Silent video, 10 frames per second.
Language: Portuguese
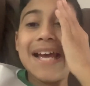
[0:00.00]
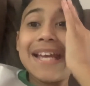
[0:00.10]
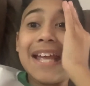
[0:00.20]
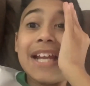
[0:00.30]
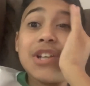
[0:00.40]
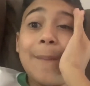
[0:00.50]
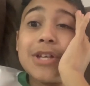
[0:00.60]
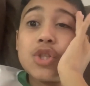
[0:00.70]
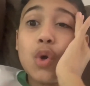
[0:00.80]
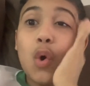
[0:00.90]
se ela já
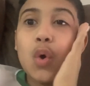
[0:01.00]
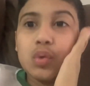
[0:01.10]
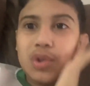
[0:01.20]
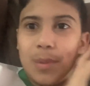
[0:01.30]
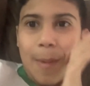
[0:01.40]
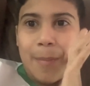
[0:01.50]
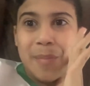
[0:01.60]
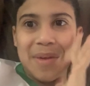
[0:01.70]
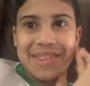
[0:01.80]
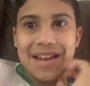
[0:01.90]
passou outro mapa
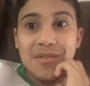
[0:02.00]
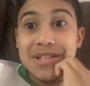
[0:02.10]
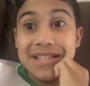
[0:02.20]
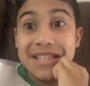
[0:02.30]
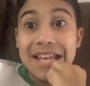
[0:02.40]
mental, gente.